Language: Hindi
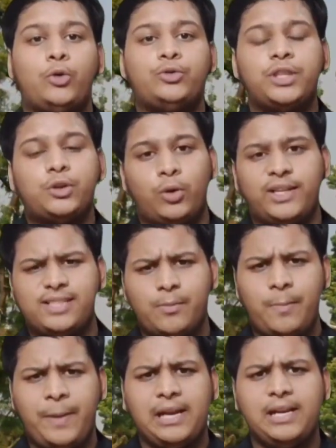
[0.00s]
और उससे थोड़े
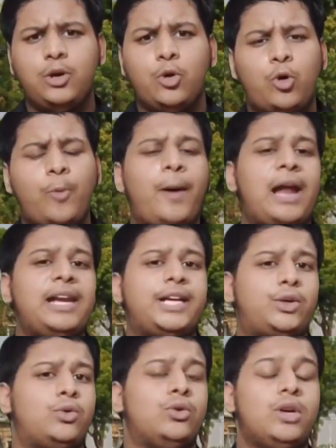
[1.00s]
समय पहले लोको
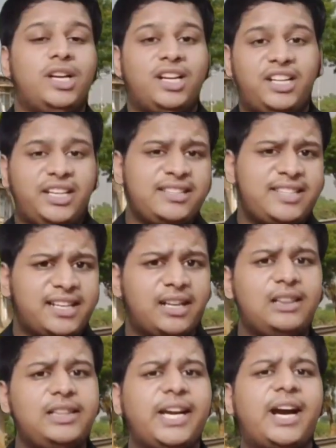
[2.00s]
पायलट को ग्रीन
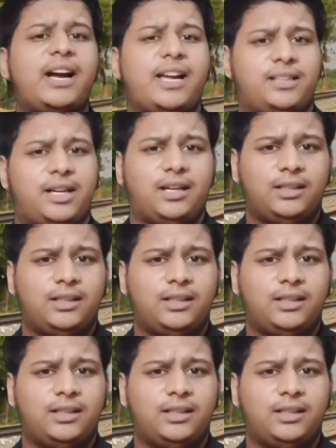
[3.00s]
सिग्नल दिया गया